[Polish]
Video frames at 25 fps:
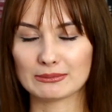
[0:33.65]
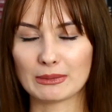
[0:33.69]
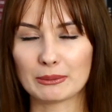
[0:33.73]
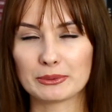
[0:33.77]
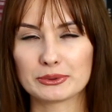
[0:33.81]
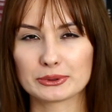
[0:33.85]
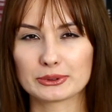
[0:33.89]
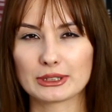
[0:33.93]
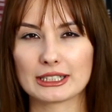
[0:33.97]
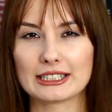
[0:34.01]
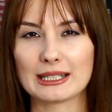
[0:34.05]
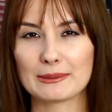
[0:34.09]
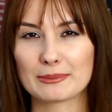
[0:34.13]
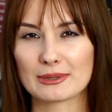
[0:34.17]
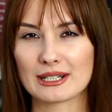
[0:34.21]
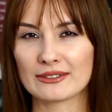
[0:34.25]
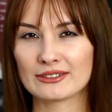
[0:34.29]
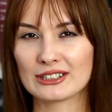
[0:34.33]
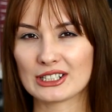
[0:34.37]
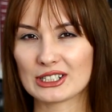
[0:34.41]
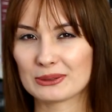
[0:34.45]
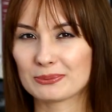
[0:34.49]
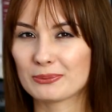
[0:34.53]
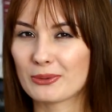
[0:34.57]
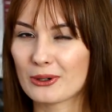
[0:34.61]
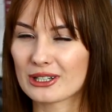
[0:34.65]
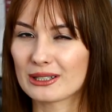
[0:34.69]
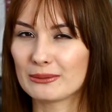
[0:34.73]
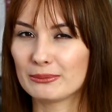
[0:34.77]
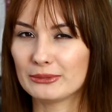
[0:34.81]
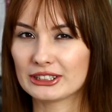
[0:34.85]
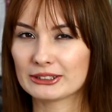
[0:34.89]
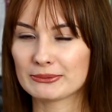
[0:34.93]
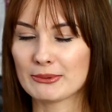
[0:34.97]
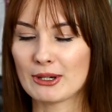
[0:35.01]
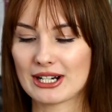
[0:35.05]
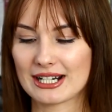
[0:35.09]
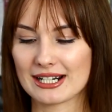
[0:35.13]
Mamy tutaj naprawdę spory
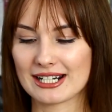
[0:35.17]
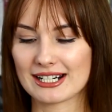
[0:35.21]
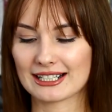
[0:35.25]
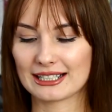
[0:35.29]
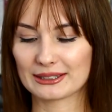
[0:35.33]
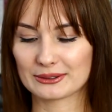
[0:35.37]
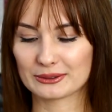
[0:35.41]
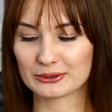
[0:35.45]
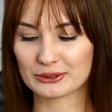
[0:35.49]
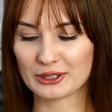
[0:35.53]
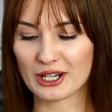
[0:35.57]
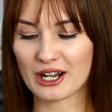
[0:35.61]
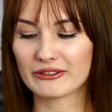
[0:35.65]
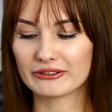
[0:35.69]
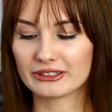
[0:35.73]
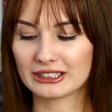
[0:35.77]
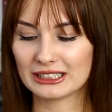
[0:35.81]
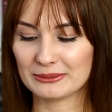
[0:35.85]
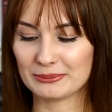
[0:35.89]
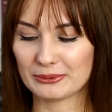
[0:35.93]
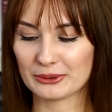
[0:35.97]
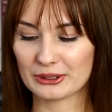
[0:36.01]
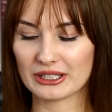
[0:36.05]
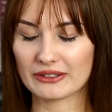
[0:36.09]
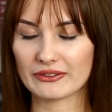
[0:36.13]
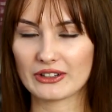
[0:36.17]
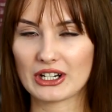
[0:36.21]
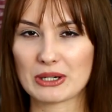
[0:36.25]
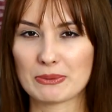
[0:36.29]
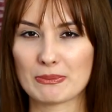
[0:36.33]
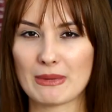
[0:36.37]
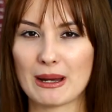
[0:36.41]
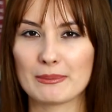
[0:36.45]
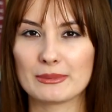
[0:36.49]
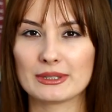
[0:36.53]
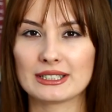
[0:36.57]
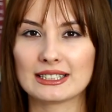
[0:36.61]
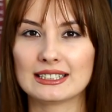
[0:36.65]
miszmasz gatunkowy, ponieważ
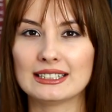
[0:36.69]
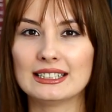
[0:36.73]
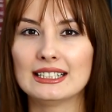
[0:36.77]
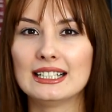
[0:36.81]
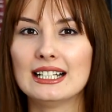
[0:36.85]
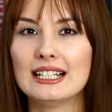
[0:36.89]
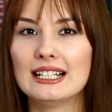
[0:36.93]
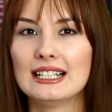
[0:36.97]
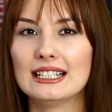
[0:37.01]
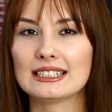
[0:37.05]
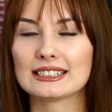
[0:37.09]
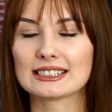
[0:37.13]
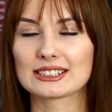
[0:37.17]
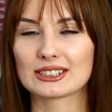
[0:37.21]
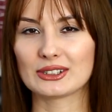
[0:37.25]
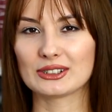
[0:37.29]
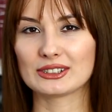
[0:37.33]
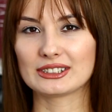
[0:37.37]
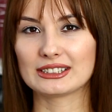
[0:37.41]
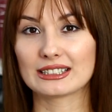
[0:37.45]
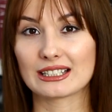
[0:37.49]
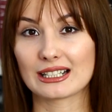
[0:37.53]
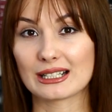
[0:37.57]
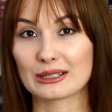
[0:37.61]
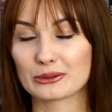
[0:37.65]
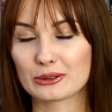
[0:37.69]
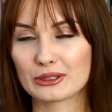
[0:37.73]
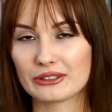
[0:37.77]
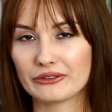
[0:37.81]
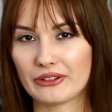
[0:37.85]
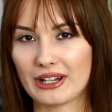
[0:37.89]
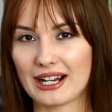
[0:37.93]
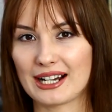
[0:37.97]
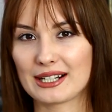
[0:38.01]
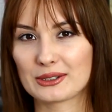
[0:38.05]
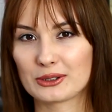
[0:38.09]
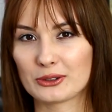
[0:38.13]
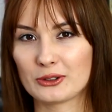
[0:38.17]
mamy coś z literatury
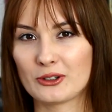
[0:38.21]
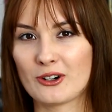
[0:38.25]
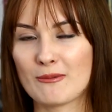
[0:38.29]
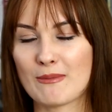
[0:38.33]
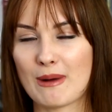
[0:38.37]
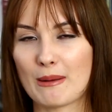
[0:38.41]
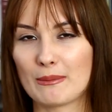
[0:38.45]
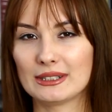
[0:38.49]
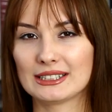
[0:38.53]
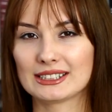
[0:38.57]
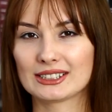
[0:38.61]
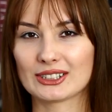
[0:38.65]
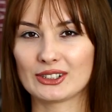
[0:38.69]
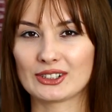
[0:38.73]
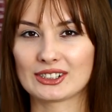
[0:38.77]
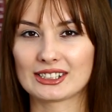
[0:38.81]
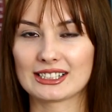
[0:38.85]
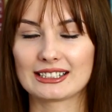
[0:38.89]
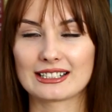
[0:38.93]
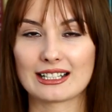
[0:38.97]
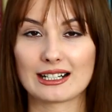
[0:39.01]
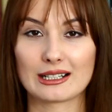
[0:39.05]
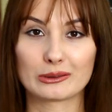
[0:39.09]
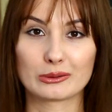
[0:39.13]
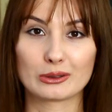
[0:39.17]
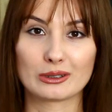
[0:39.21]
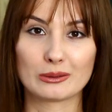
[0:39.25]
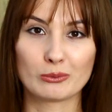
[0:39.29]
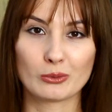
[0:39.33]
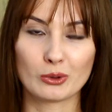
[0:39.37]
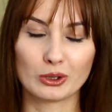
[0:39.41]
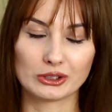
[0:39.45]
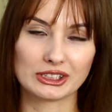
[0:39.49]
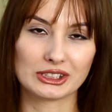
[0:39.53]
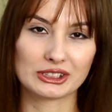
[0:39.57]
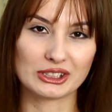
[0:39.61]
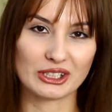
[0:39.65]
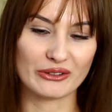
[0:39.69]
faktu, mamy coś z literatury
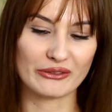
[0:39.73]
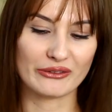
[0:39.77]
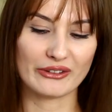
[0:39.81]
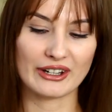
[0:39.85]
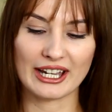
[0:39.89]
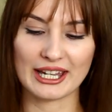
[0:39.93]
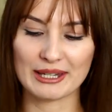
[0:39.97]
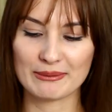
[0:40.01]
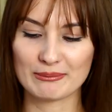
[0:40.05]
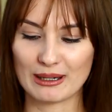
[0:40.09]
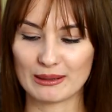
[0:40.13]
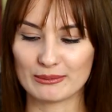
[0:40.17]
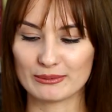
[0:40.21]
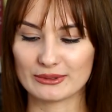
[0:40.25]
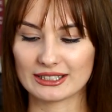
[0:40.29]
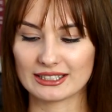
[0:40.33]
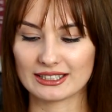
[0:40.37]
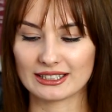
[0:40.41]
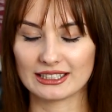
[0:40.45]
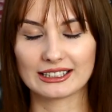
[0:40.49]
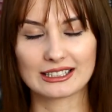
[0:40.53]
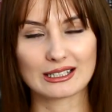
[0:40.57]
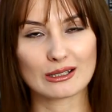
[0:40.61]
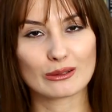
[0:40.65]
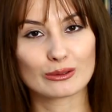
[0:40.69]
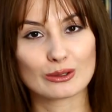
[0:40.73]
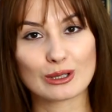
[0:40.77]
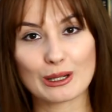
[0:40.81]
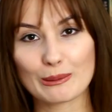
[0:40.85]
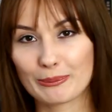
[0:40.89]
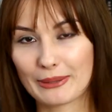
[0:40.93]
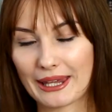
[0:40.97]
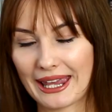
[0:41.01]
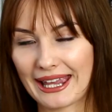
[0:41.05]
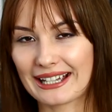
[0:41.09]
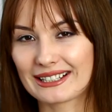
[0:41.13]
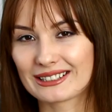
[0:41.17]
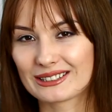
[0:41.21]
młodzieżowej, mamy literaturę
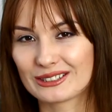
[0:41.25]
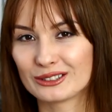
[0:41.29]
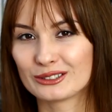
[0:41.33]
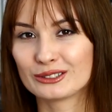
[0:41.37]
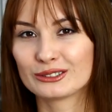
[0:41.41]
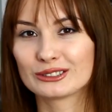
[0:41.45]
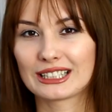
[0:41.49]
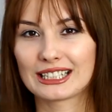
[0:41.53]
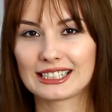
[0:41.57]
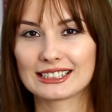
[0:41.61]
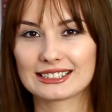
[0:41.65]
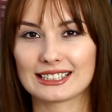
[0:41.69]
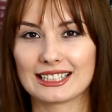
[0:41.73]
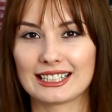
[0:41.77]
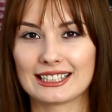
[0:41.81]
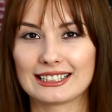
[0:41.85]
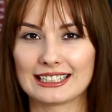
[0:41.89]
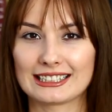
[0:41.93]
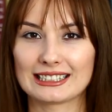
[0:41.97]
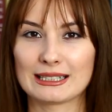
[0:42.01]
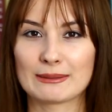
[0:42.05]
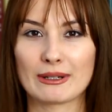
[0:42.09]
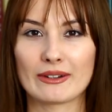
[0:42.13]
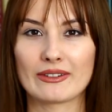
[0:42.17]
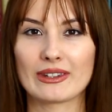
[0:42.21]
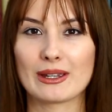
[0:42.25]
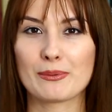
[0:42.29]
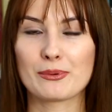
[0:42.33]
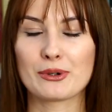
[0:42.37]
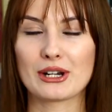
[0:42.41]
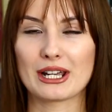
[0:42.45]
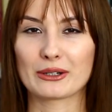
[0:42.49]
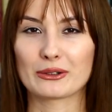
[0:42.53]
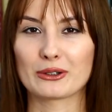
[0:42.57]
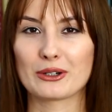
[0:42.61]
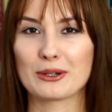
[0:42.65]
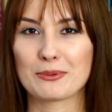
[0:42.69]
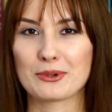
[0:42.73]
piękną, także tak naprawdę
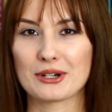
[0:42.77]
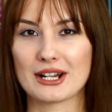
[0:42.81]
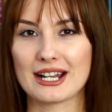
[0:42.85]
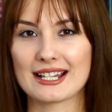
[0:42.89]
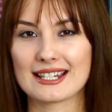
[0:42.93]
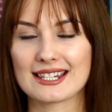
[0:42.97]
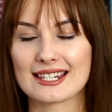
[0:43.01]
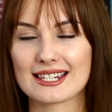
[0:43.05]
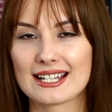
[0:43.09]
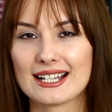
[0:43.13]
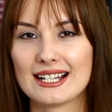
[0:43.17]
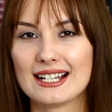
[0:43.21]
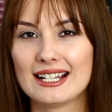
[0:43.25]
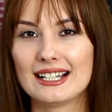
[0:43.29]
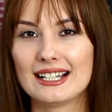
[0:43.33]
przekrój przez